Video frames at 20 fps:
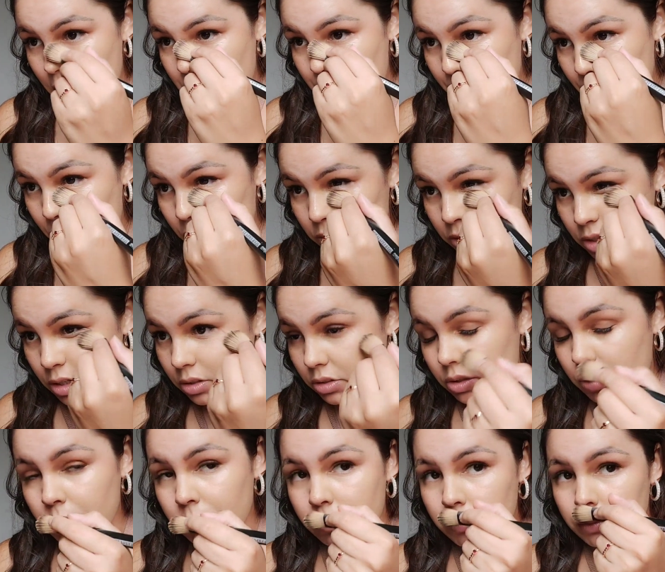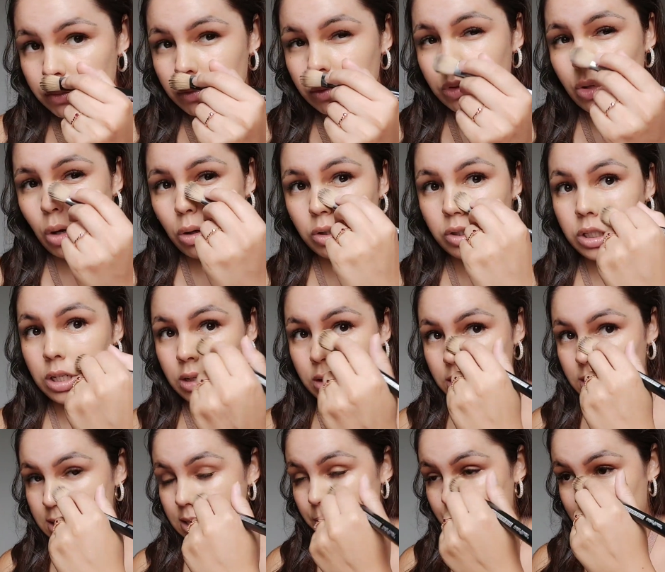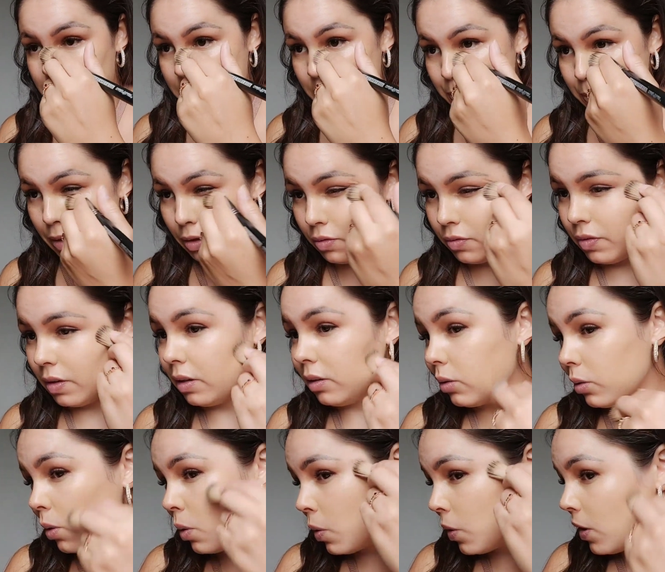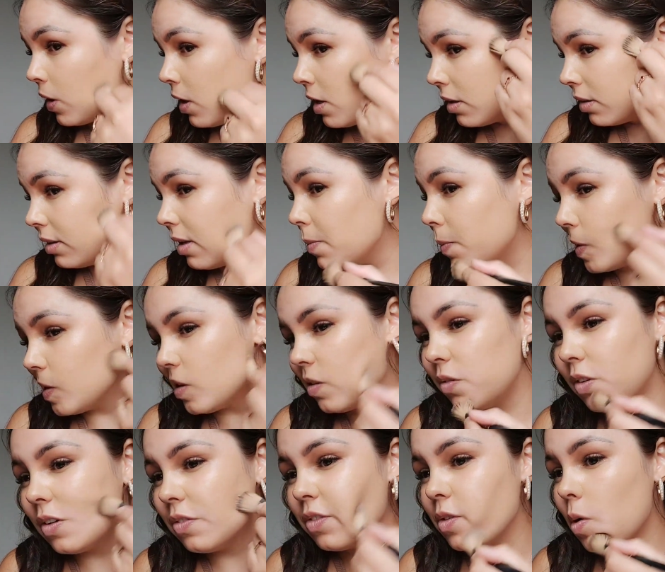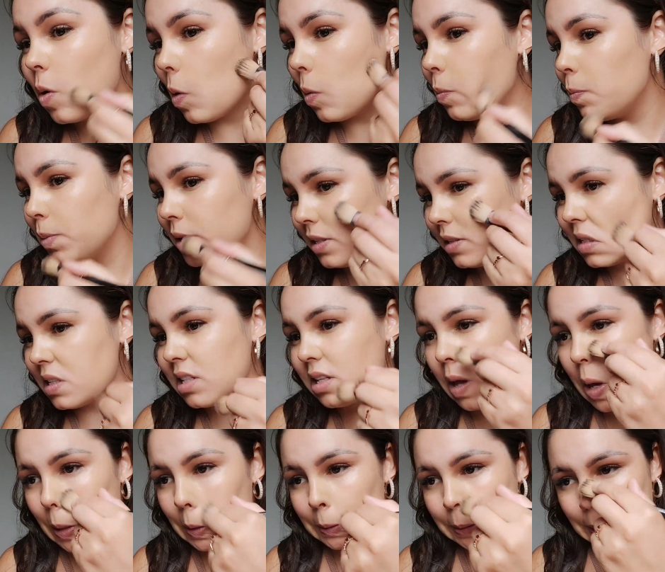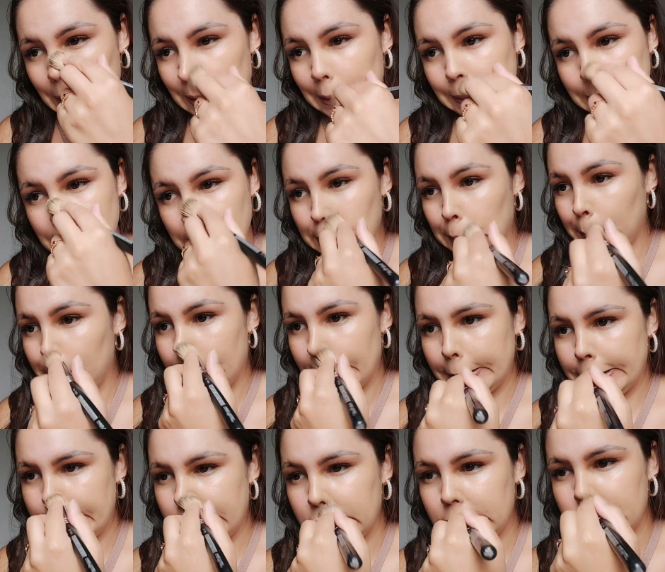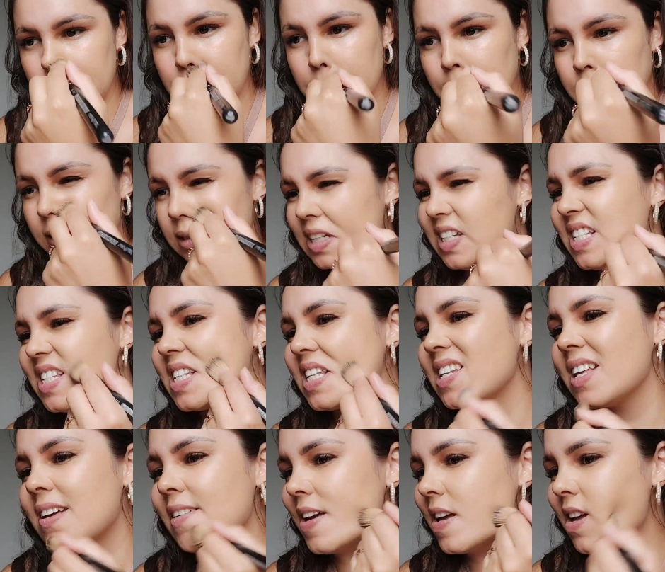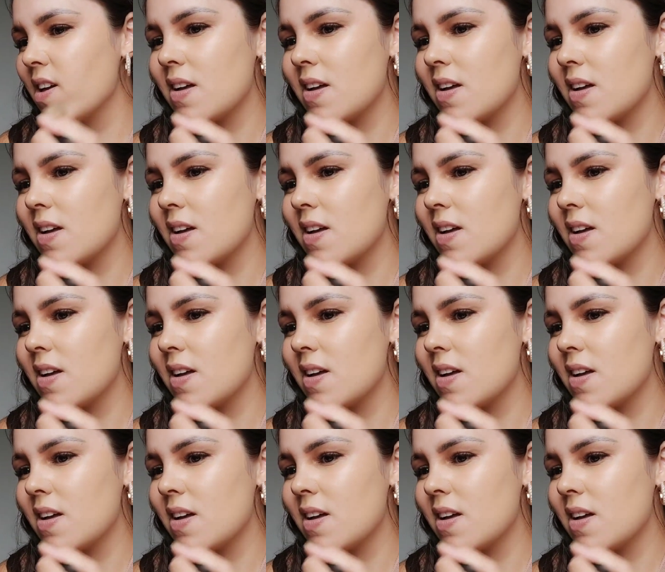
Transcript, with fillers: Depois, gente, nossa, o cheiro dessa base é perfeito. Depois eu vou vir com o pincel, tá? Dando batidinhas.